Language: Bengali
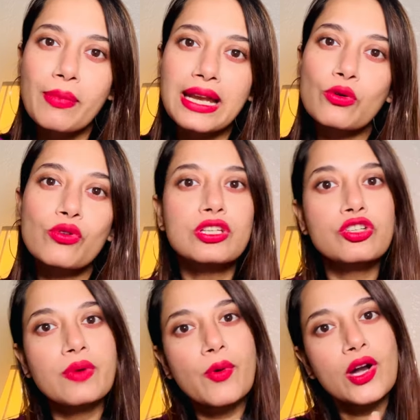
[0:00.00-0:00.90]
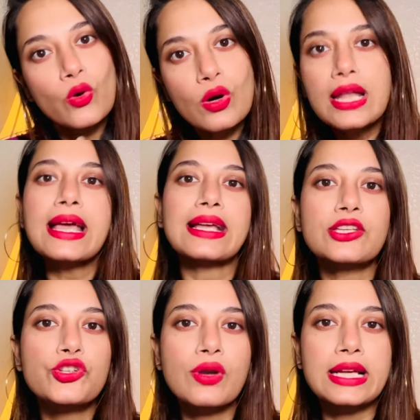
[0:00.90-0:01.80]
মানে কোনো কিছু ব্যবহার করলেই একনি
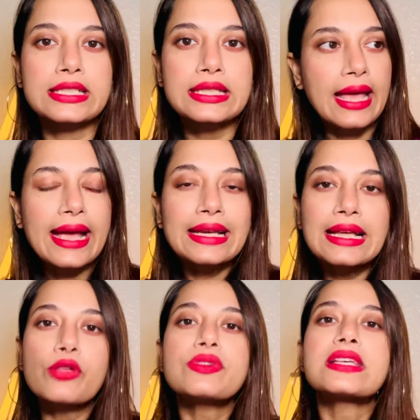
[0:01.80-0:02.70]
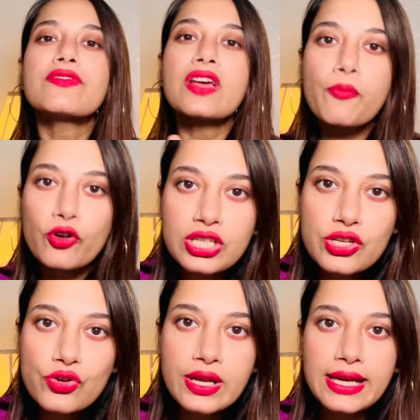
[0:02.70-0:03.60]
চলে আসে একনি একদম সিভিয়ার পর্যায়ে
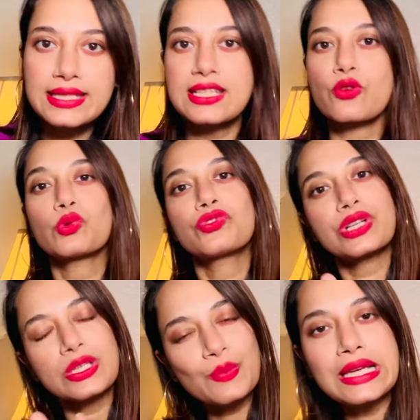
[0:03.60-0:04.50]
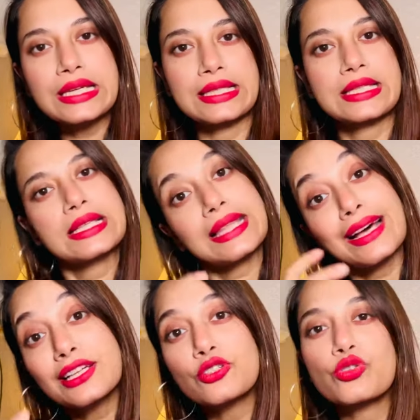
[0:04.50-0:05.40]
চলে গেছে কোনো ট্রিটমেন্ট নিচ্ছেন
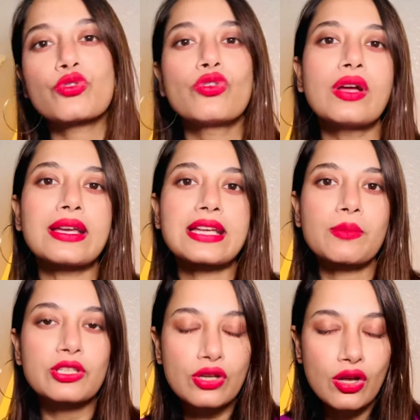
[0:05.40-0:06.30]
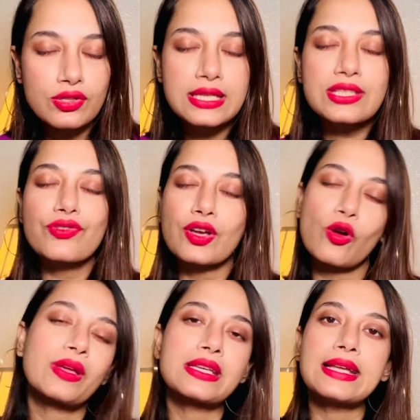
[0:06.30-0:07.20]
তাদের জন্য ডার্মেটোলজিস্ট
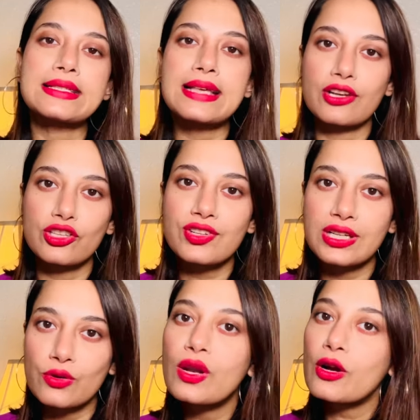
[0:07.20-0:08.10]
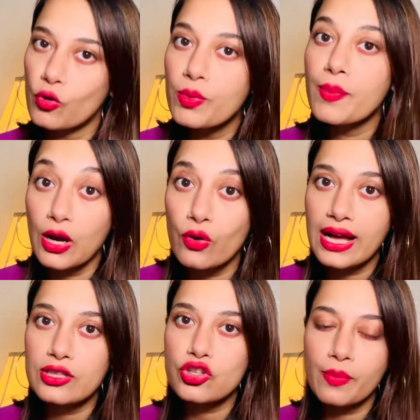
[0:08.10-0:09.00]
রেকমেন্ডেড এই সানস্ক্রিনগুলো খুবই ভালো
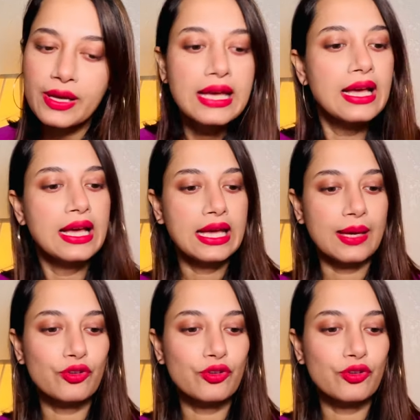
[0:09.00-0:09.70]
কাজ হবে এবং